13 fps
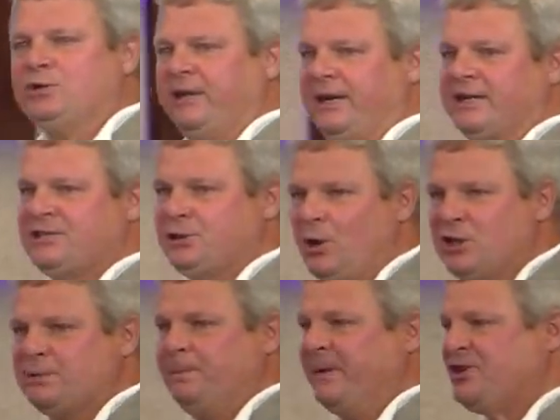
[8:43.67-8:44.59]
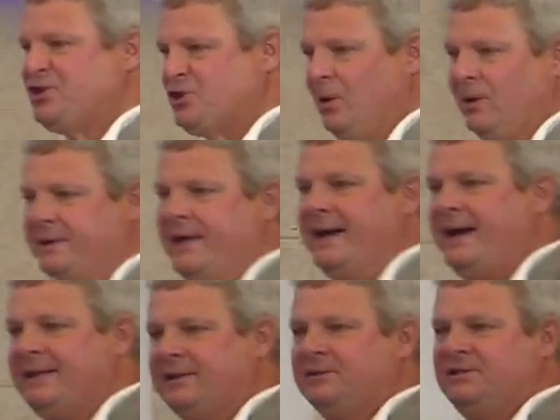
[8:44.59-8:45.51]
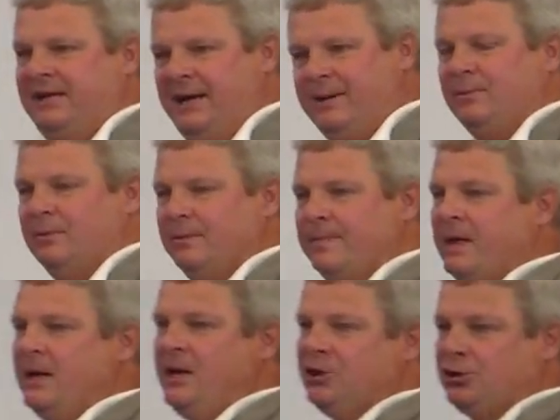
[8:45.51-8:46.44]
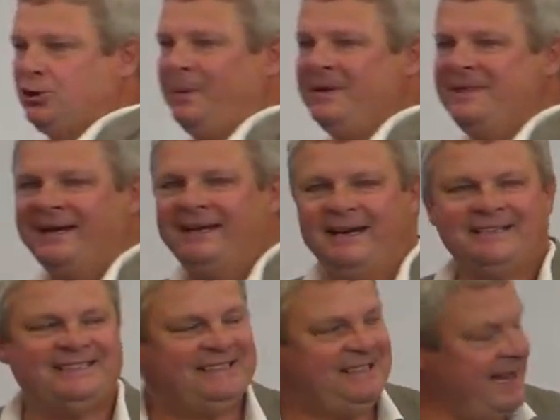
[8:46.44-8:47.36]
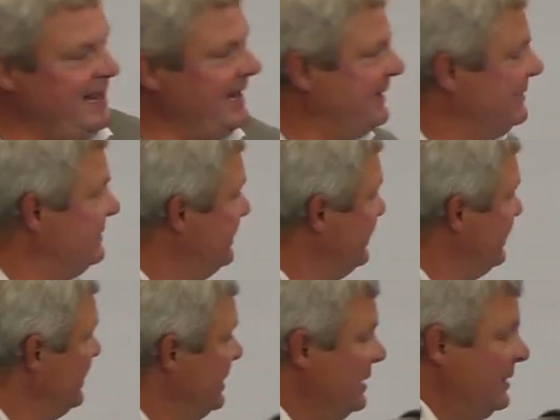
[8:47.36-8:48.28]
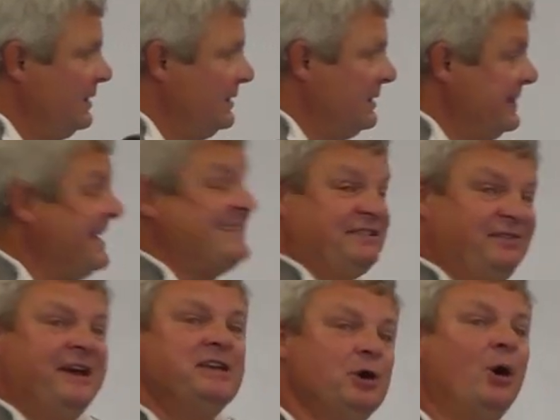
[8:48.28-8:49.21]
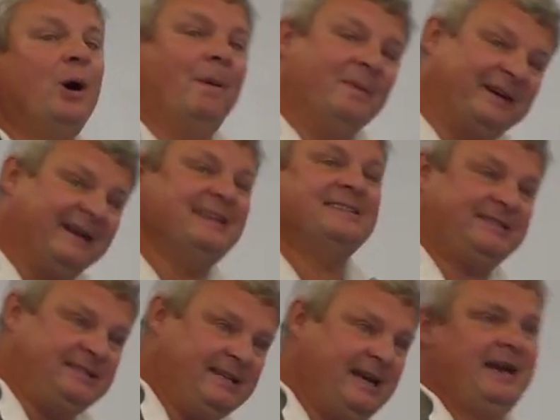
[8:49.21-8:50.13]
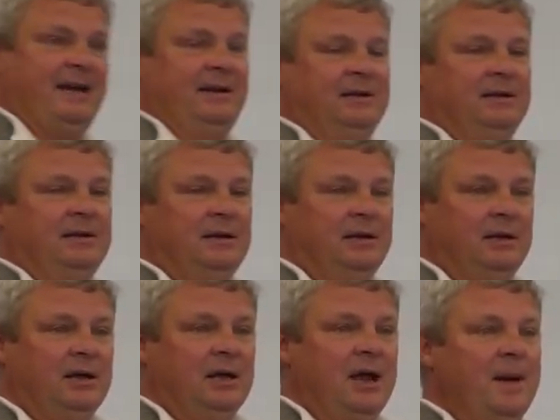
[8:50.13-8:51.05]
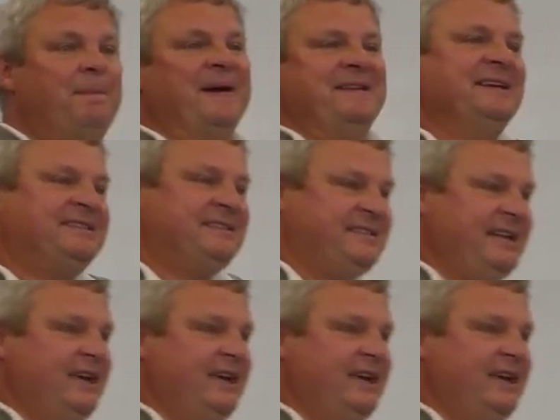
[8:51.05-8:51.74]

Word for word: Христос пришел на эту землю – чтобы на кресте, на своем кресте понести